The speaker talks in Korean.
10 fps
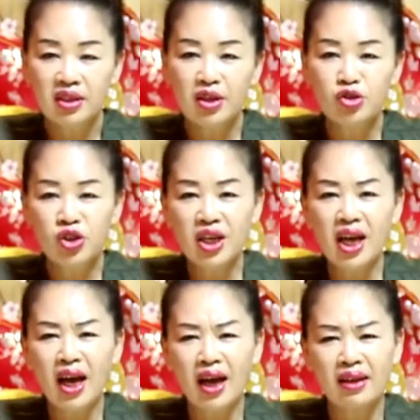그래
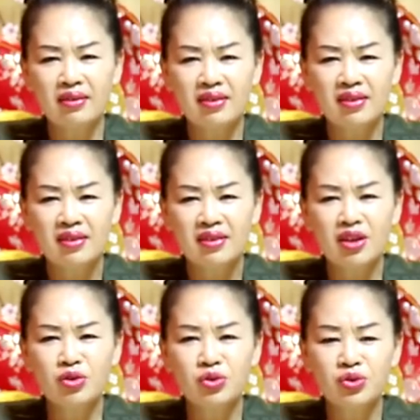최한
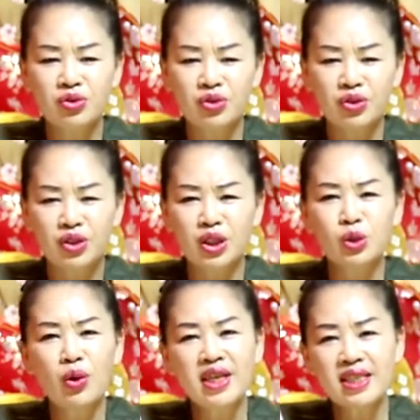그래도
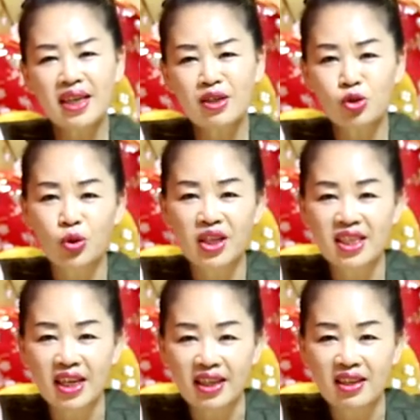기도할 시간은 줘야
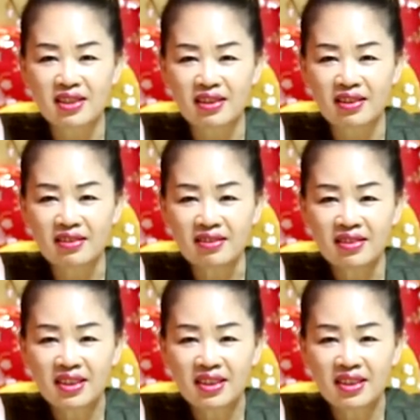되지 않겠어요?